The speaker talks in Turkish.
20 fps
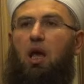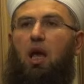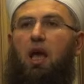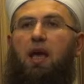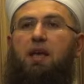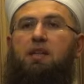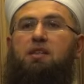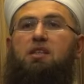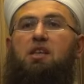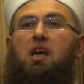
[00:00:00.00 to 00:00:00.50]

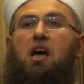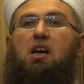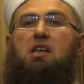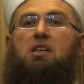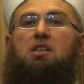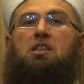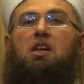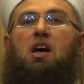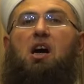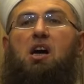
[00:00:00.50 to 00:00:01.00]
en
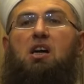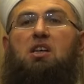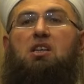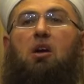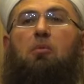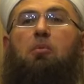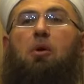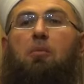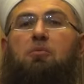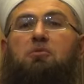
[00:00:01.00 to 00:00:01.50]
yakın
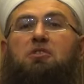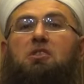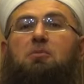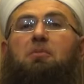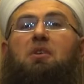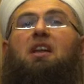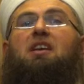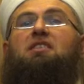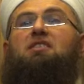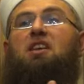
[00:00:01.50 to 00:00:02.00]

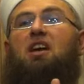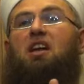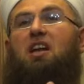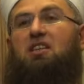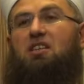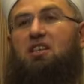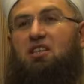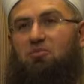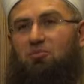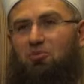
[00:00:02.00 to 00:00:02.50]
akrabamızı bile
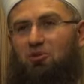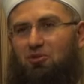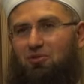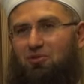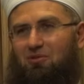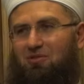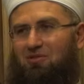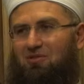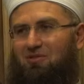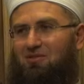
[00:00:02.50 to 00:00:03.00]
ziyaret
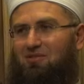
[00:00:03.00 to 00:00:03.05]
etmiyoruz.